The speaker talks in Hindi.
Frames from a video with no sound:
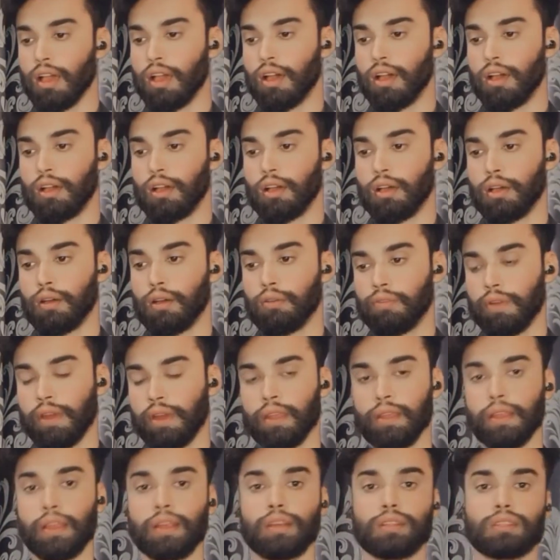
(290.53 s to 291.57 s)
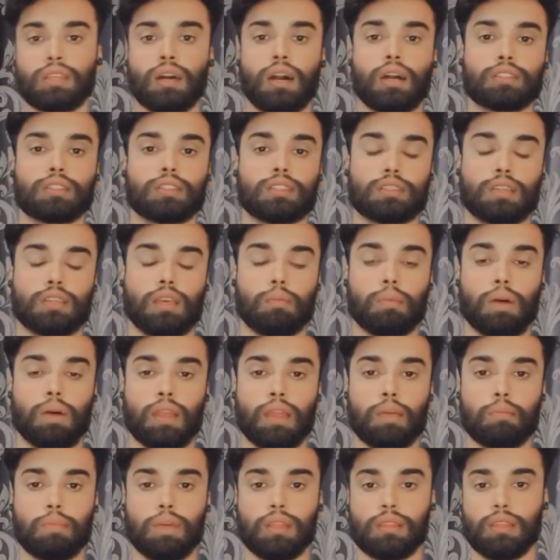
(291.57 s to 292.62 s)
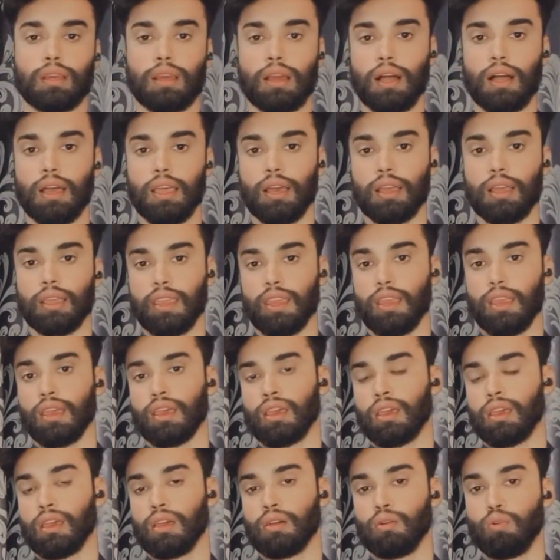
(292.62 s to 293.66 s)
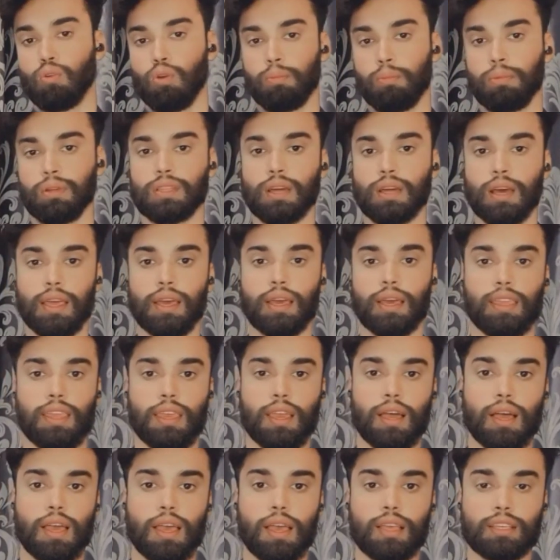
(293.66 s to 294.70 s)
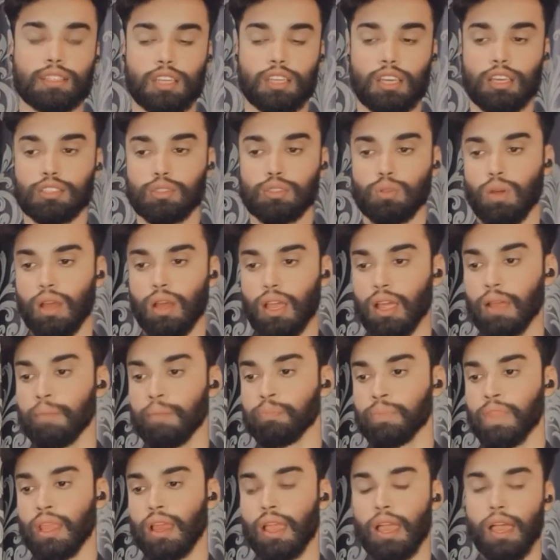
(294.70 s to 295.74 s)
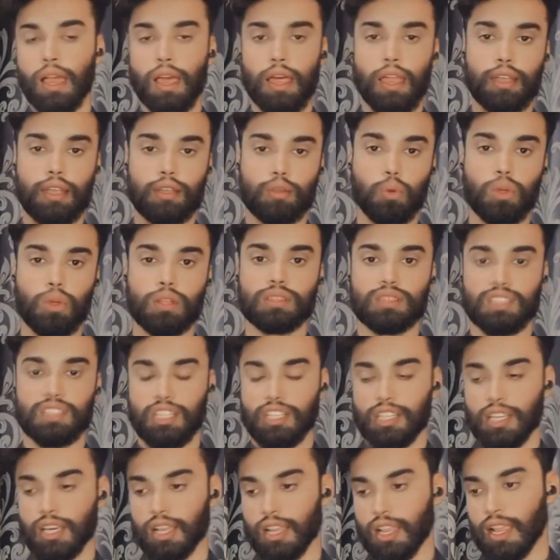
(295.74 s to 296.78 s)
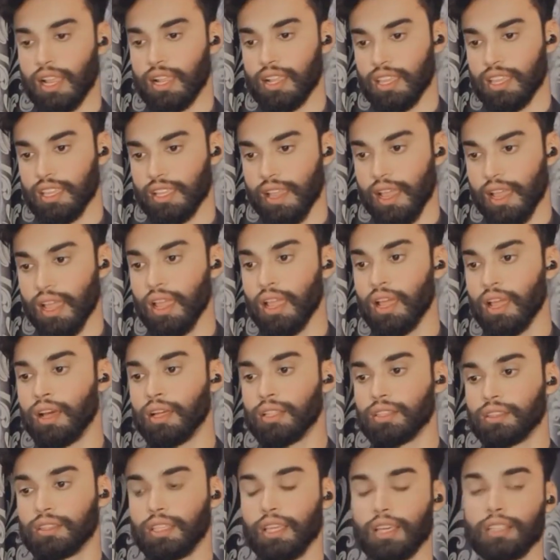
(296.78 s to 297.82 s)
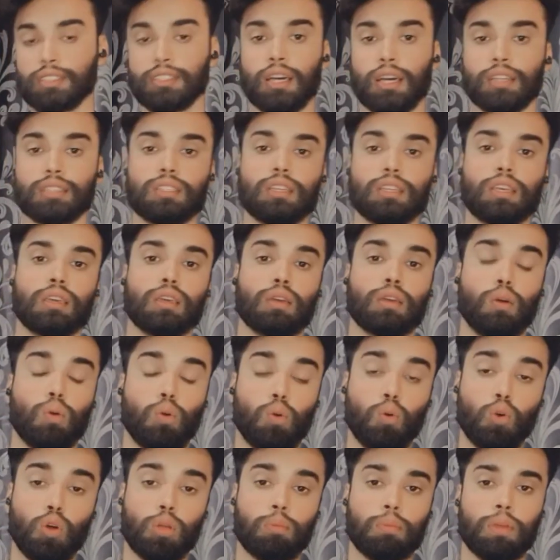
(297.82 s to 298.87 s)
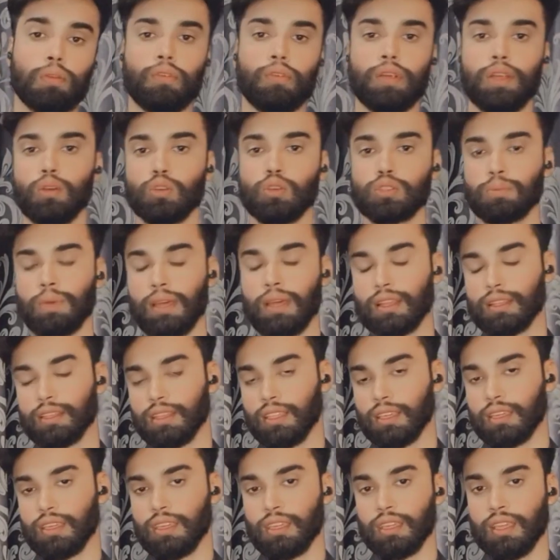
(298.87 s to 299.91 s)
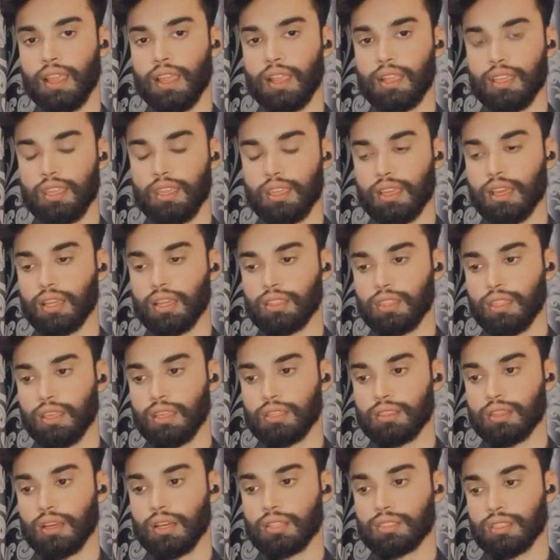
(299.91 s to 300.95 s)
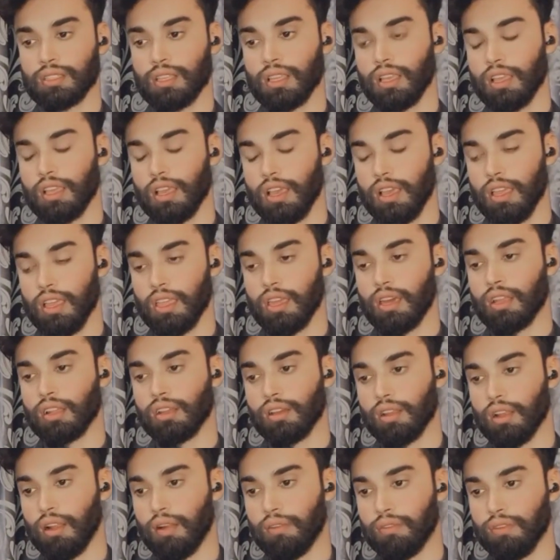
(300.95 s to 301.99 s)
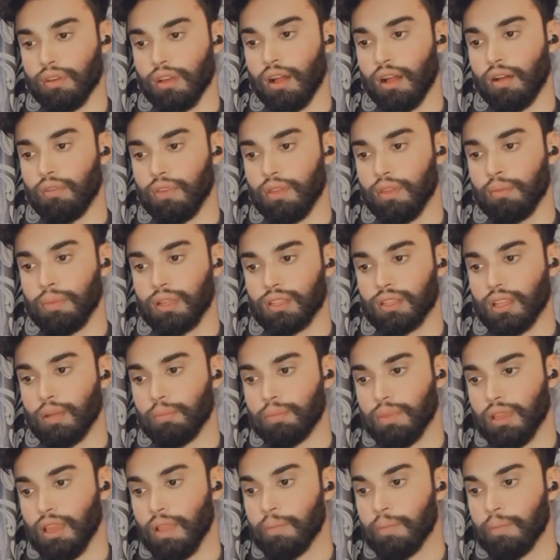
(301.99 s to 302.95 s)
वेरिएंट था जिसके बारे में दिखाया गया है और बताया गया है ये जो है ट्विन सीटर है ठीक है तेजस की और भी वीडियोस मैंने देखी हैं ठीक है तेजस एयरक्राफ्ट काफी मतलब